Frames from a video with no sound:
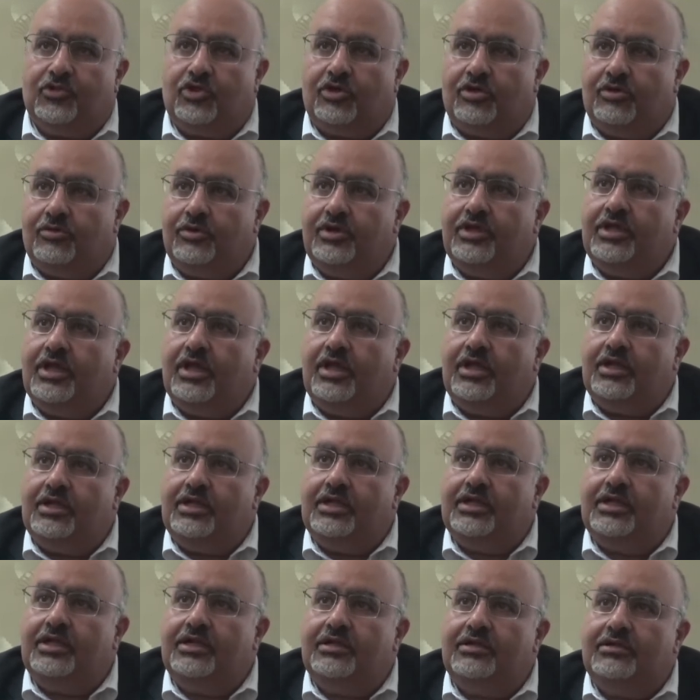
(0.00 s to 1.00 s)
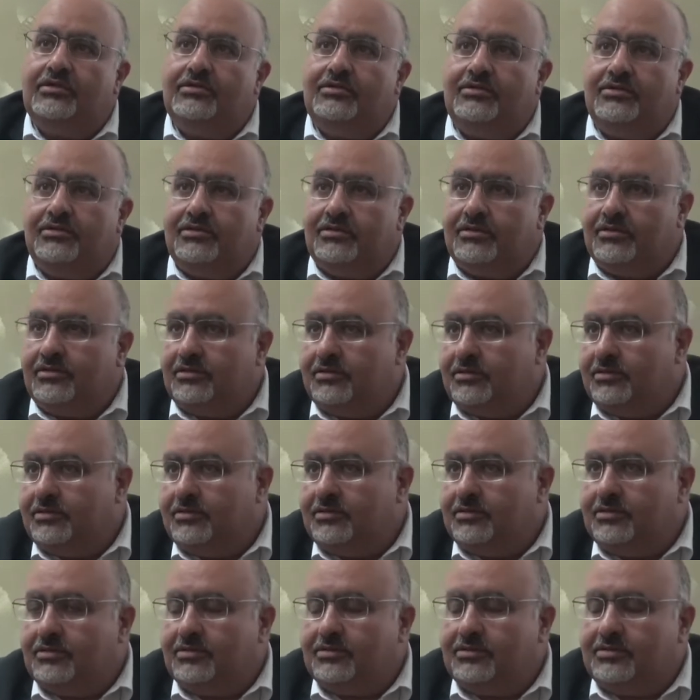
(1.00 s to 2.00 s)
قويه لل
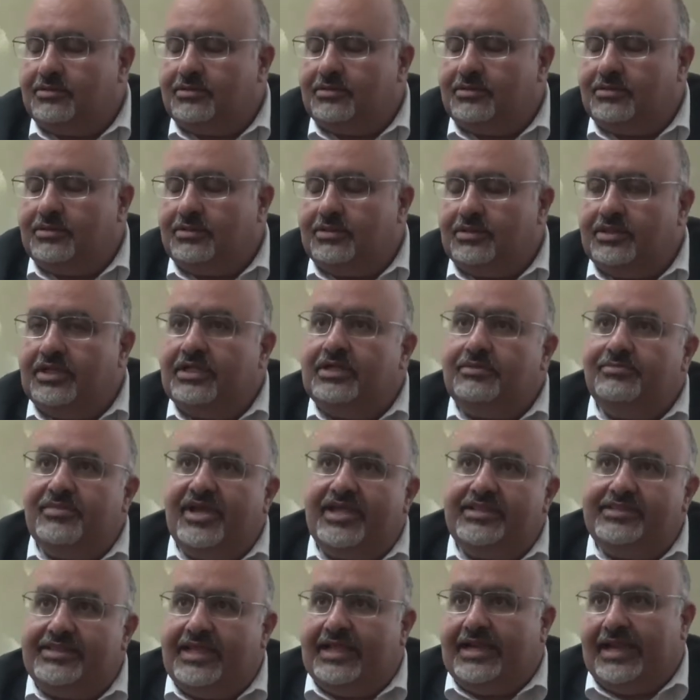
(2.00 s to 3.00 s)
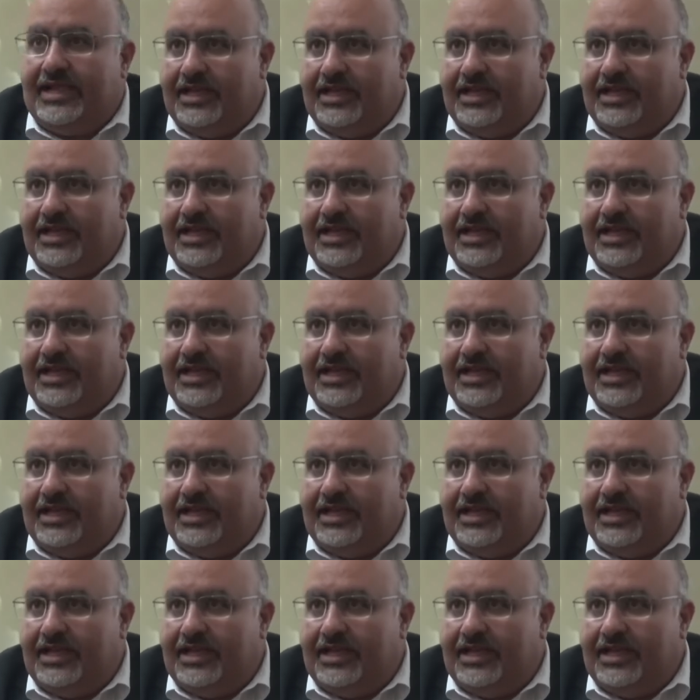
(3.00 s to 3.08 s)
للماده